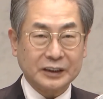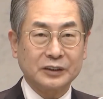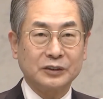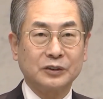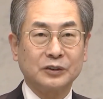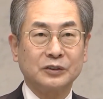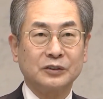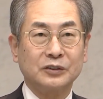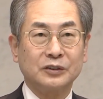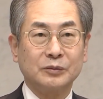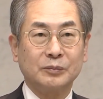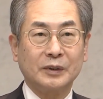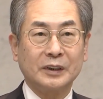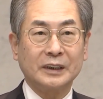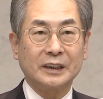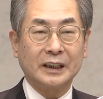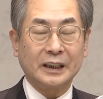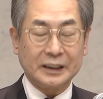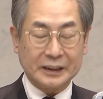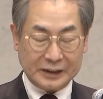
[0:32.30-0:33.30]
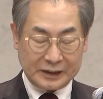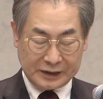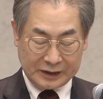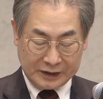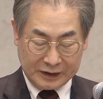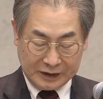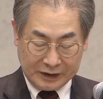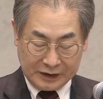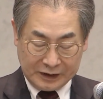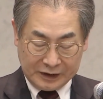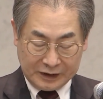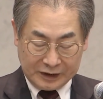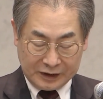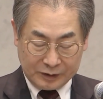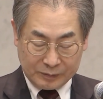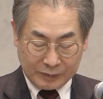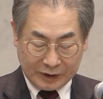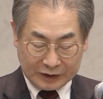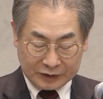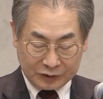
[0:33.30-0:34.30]
一方連合は経
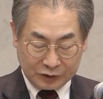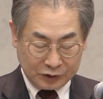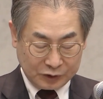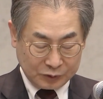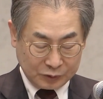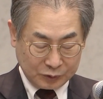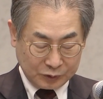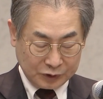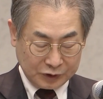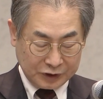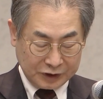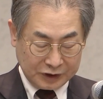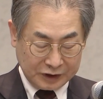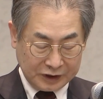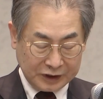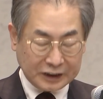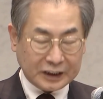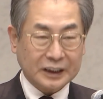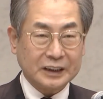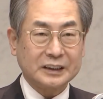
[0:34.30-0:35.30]
済の立て直しには